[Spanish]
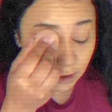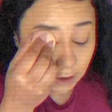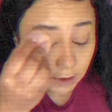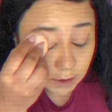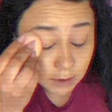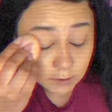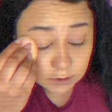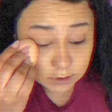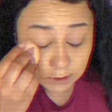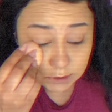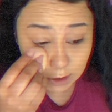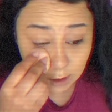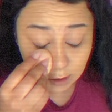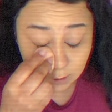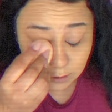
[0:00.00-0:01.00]
cada quien
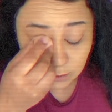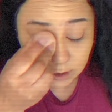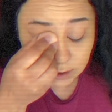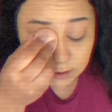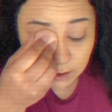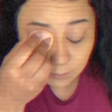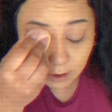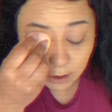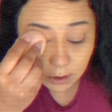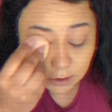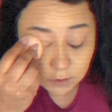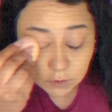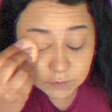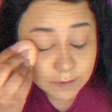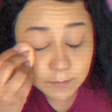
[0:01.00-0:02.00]
cosecha lo que
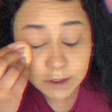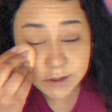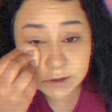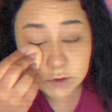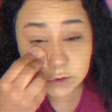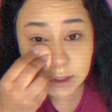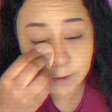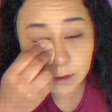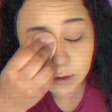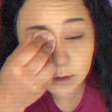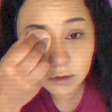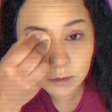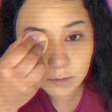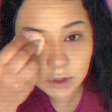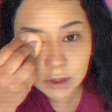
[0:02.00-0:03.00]
siembra. Y yo sembré esto, ¿saben?
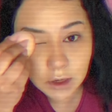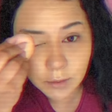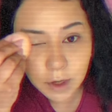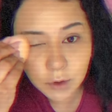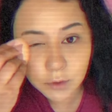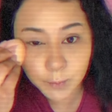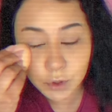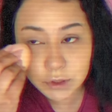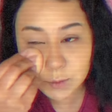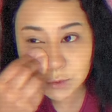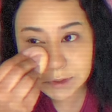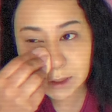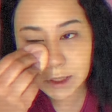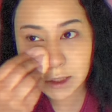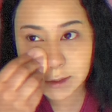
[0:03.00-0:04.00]
Mi trabajo, por
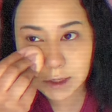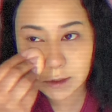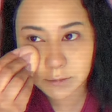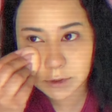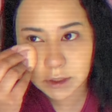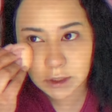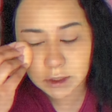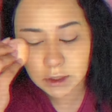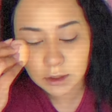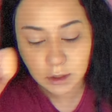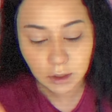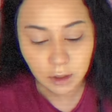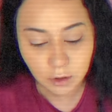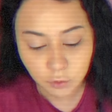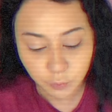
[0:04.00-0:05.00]
eso puse ayer en,
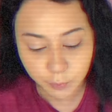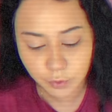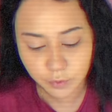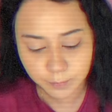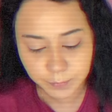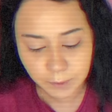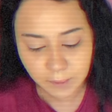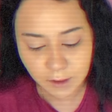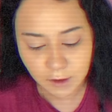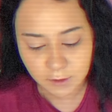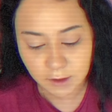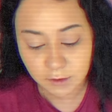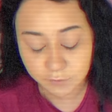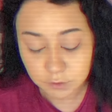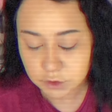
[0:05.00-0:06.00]
mi grupo
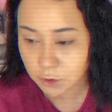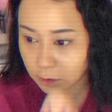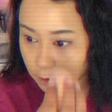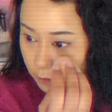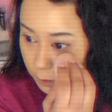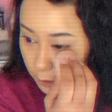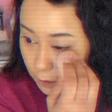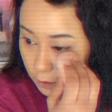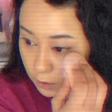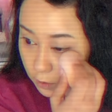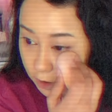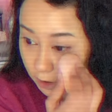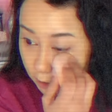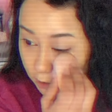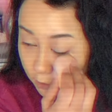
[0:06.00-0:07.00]
de difusión,
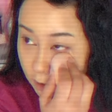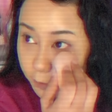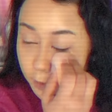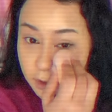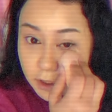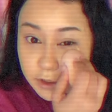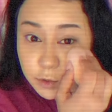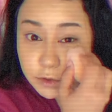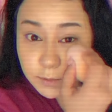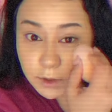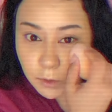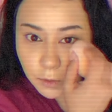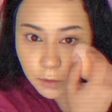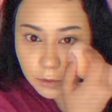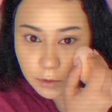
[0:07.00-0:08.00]
lo que, lo que por derecho
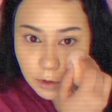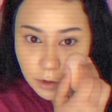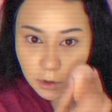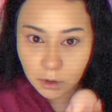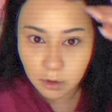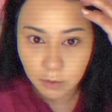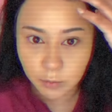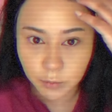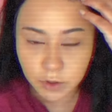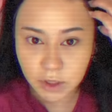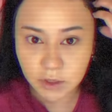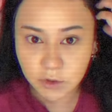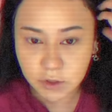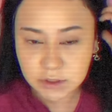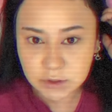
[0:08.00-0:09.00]
es mío.
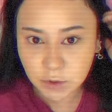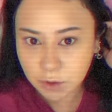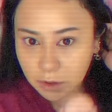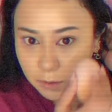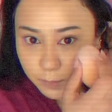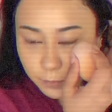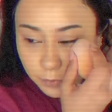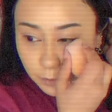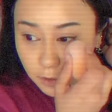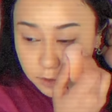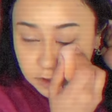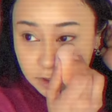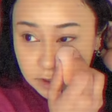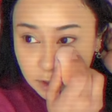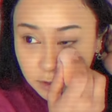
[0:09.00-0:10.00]
Porque yo estoy
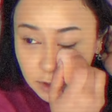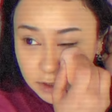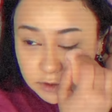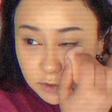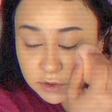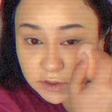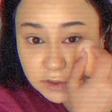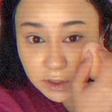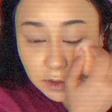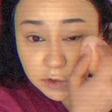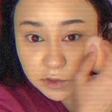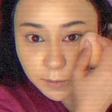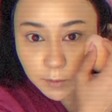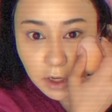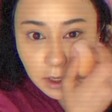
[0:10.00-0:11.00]
cosechando las cosas
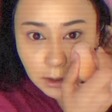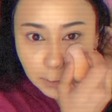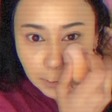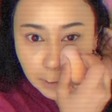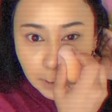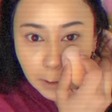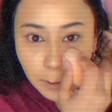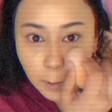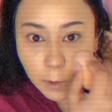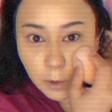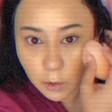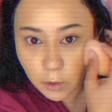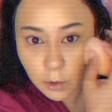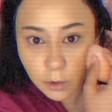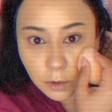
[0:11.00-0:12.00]
que yo sembré.
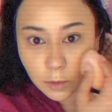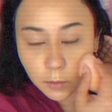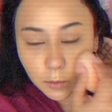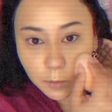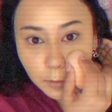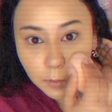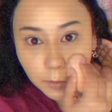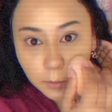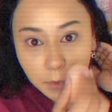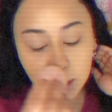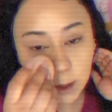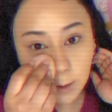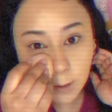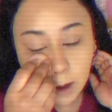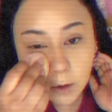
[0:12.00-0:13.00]

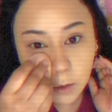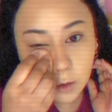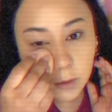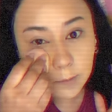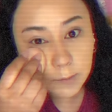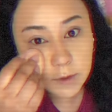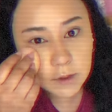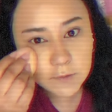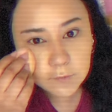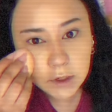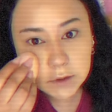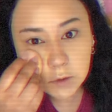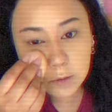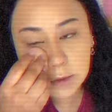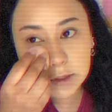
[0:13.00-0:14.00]
Mi trabajo, mi
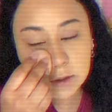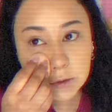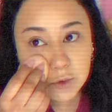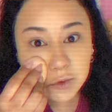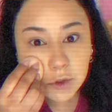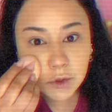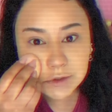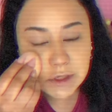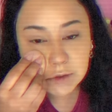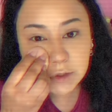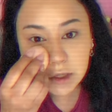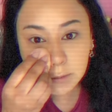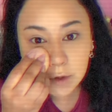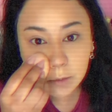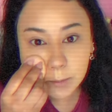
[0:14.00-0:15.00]
esfuerzo, mis estudios,
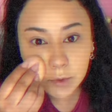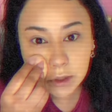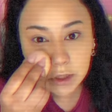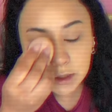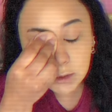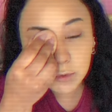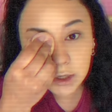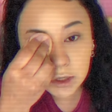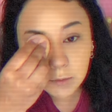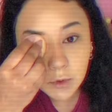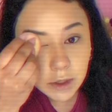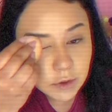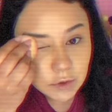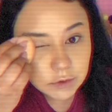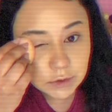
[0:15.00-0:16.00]
eso nadie me lo va a poder quitar porque
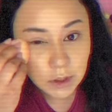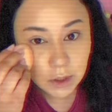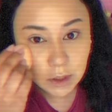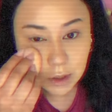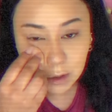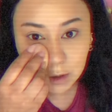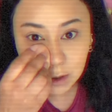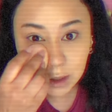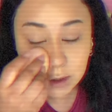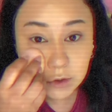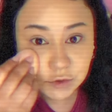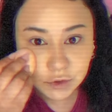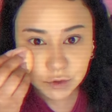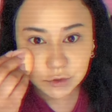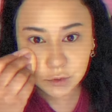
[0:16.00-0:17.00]
llevo años,
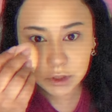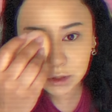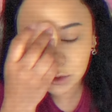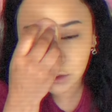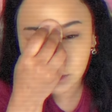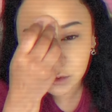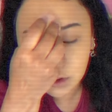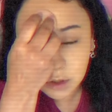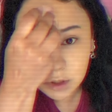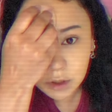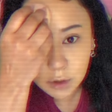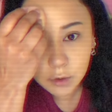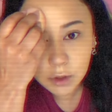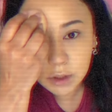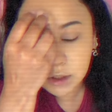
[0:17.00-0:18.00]
años construyéndolo.
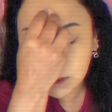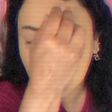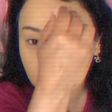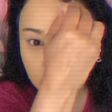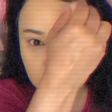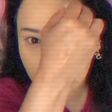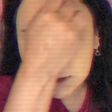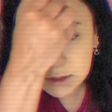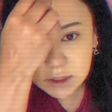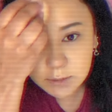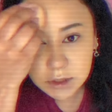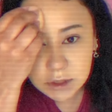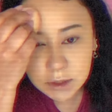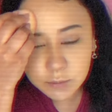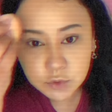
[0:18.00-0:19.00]
Y él
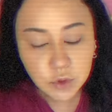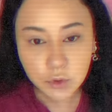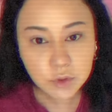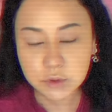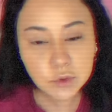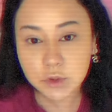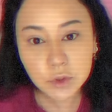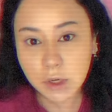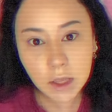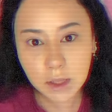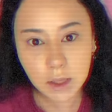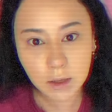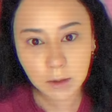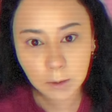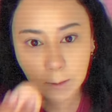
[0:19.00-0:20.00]
desgraciadamente pues no construyó
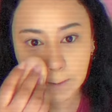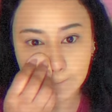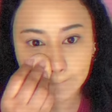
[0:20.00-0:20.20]
nada.